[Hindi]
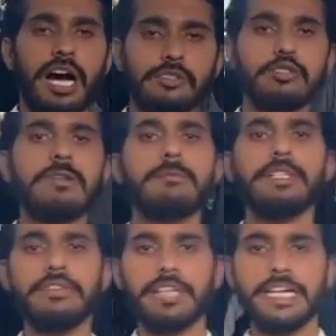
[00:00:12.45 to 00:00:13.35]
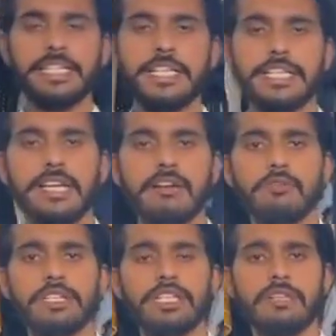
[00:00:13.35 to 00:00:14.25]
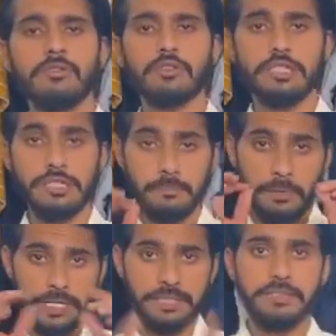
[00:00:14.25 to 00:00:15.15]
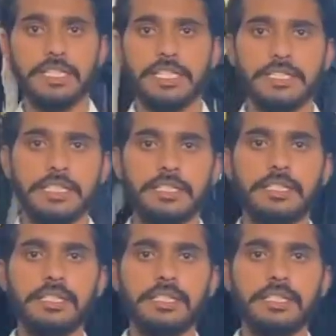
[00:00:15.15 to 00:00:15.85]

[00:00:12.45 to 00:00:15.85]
आज जो मैं आपके लिए वैरायटी लेके आया हूँ वो लेके आया हूँ टोटली पार्टी वेयर के लिए